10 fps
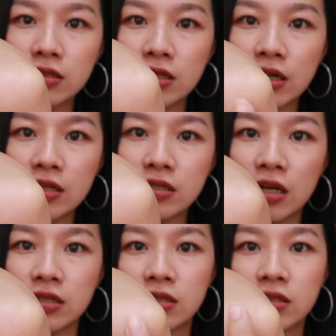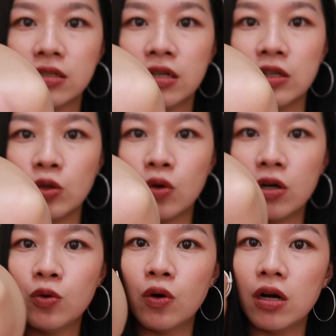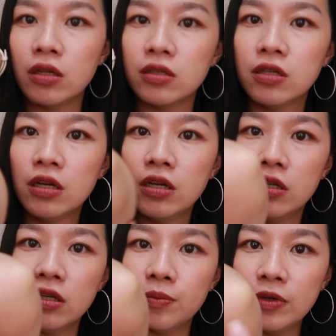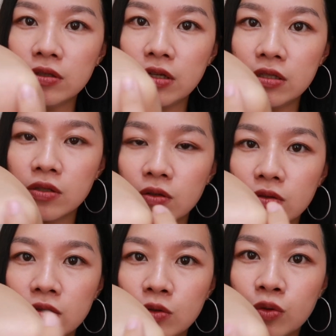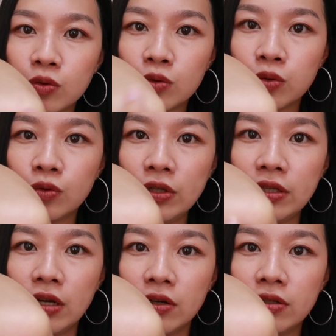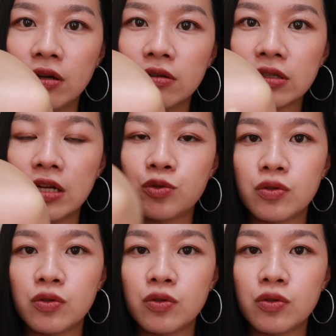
而且看起来是很光滑的，也没有那种 粗粗一条一条的感